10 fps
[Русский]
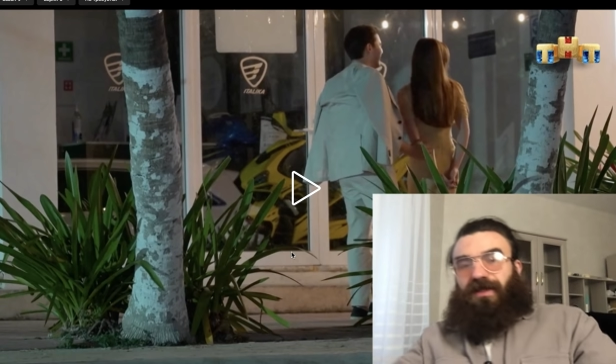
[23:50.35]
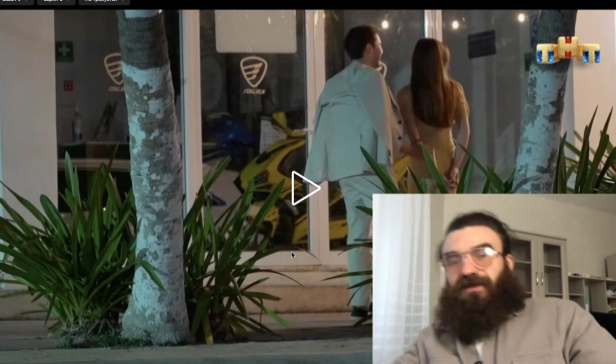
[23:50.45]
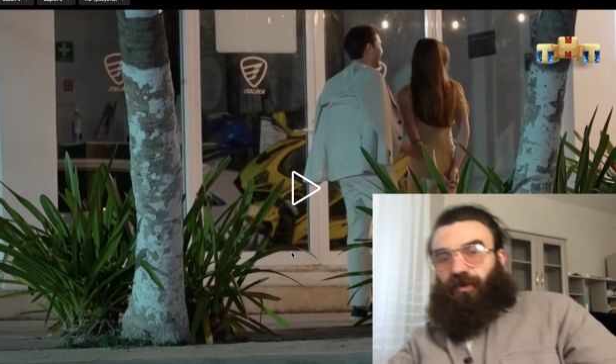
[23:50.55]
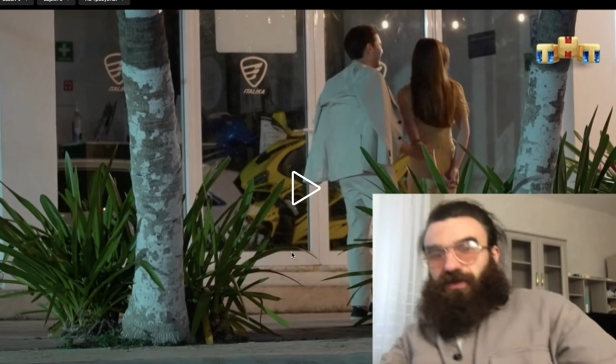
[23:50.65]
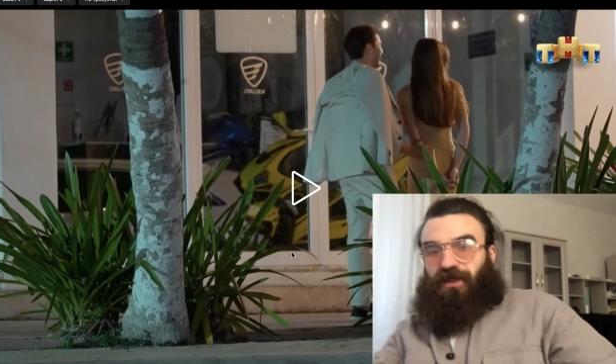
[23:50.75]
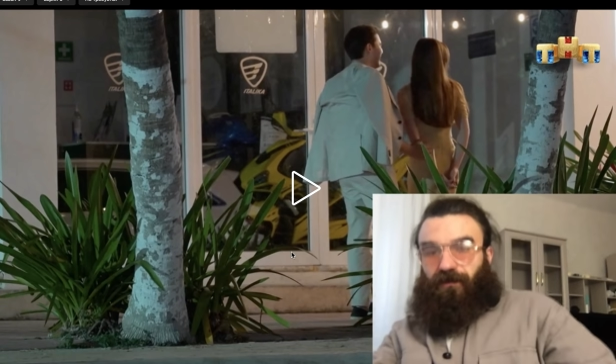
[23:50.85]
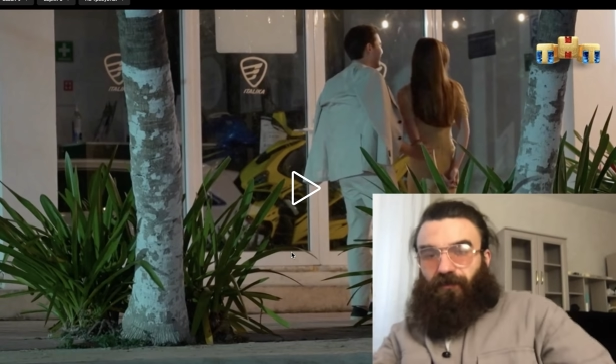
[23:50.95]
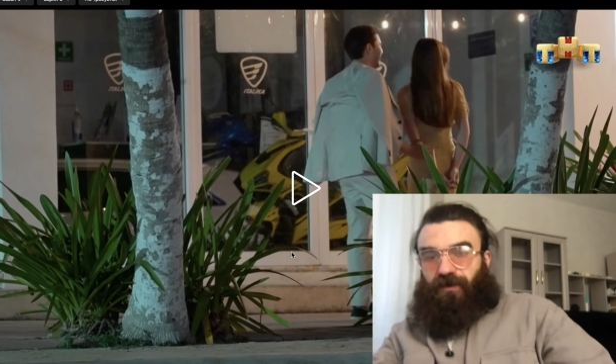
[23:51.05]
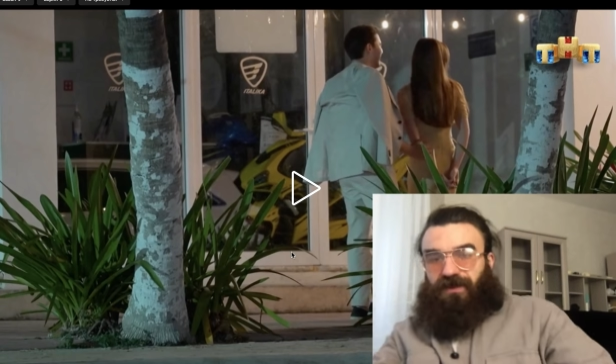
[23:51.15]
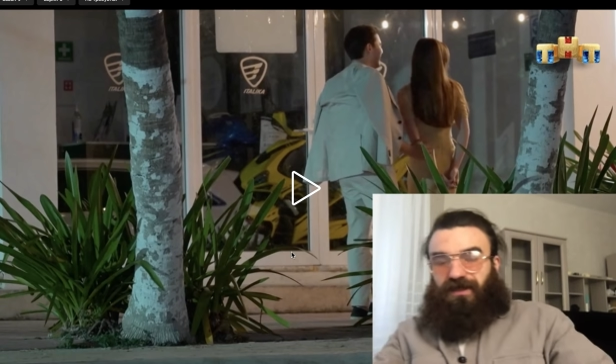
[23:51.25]
Соло
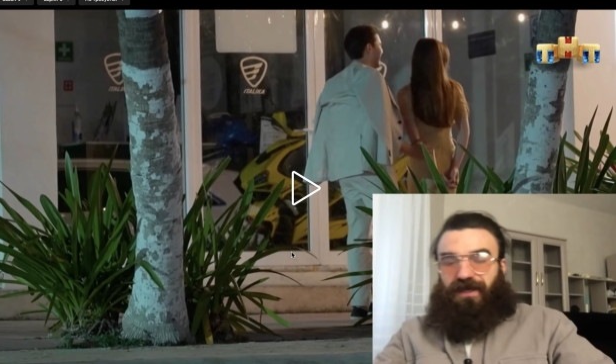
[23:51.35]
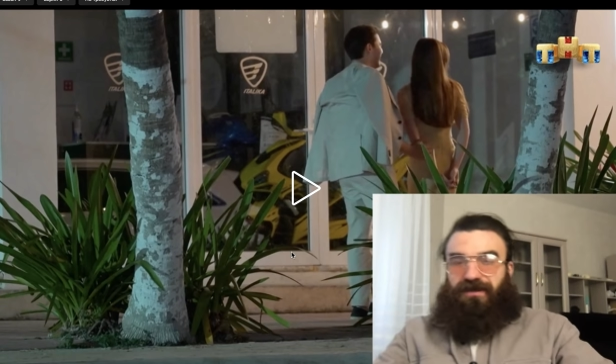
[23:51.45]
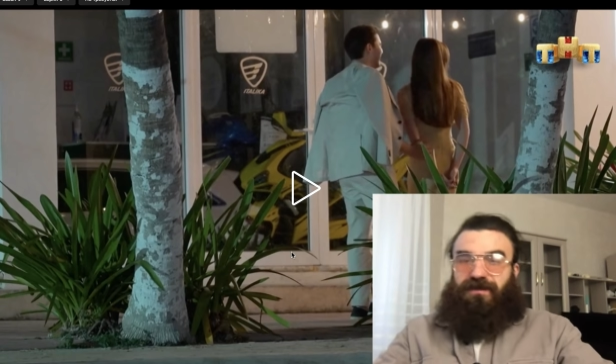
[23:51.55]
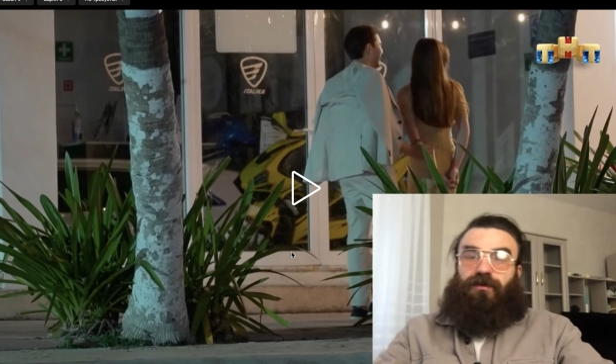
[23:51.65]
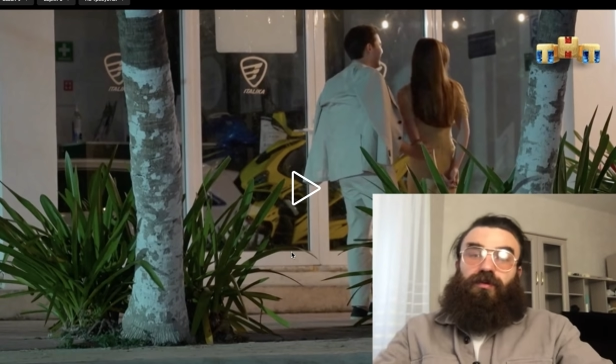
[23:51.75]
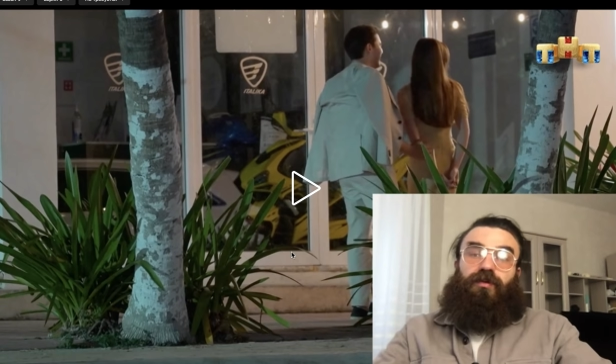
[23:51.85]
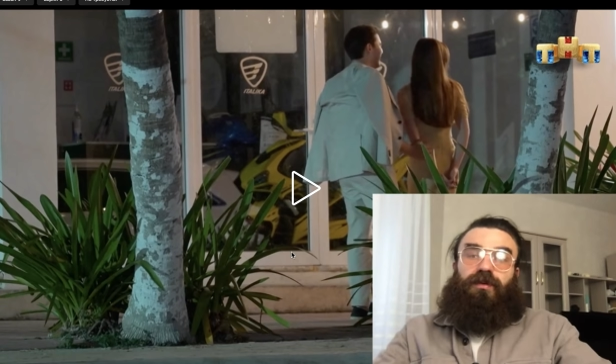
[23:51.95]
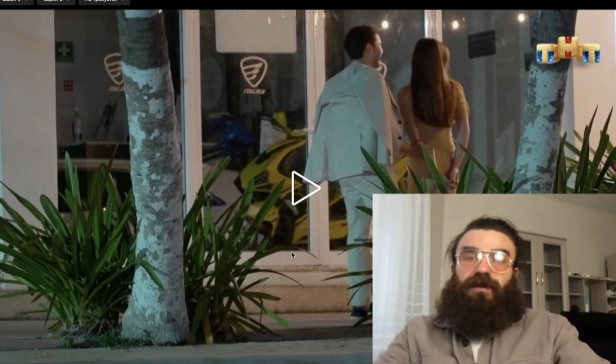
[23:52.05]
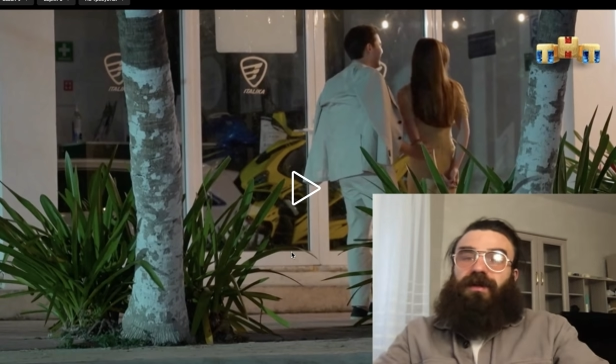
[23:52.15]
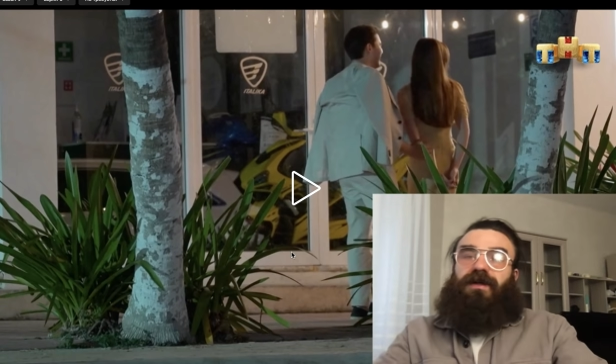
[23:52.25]
комфортно нравится.
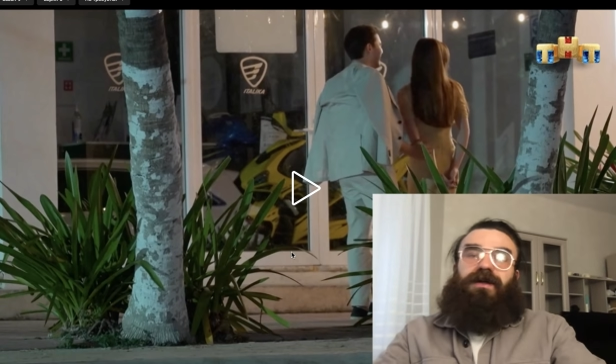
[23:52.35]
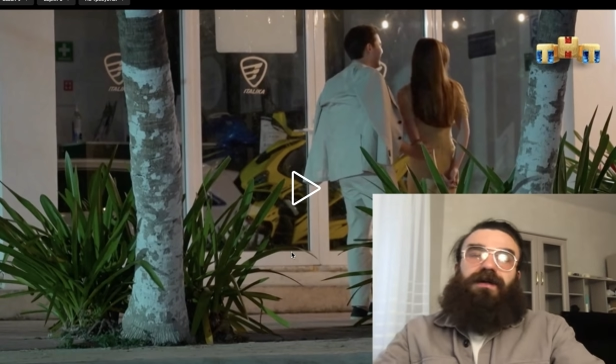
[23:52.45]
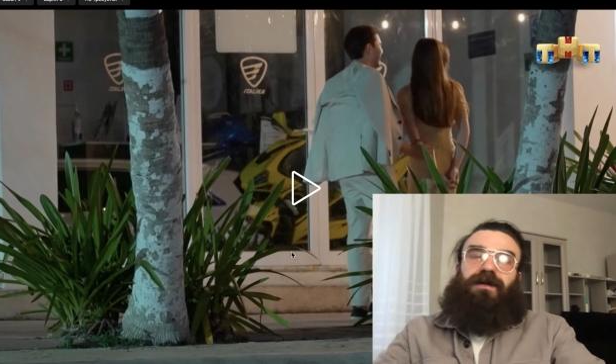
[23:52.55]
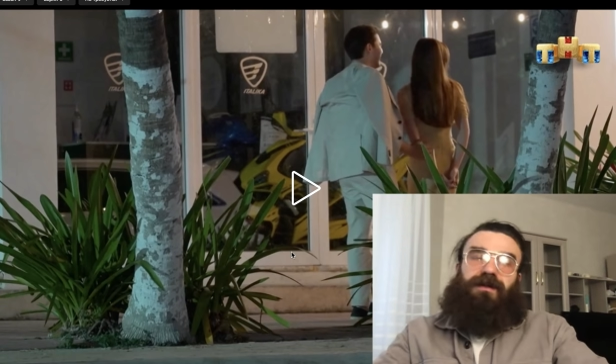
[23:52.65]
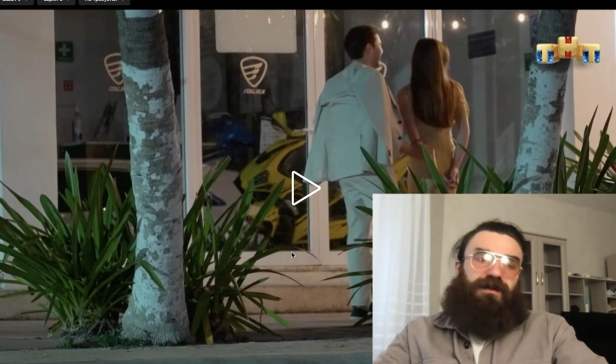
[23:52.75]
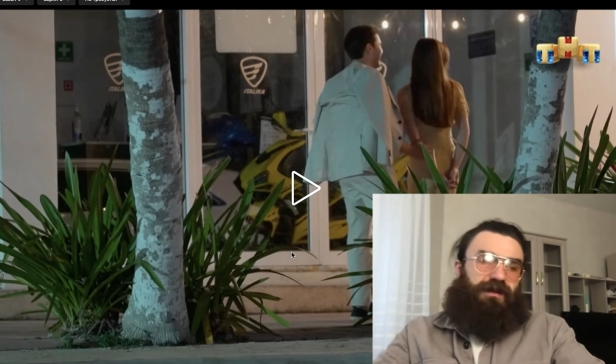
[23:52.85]
Ну, э,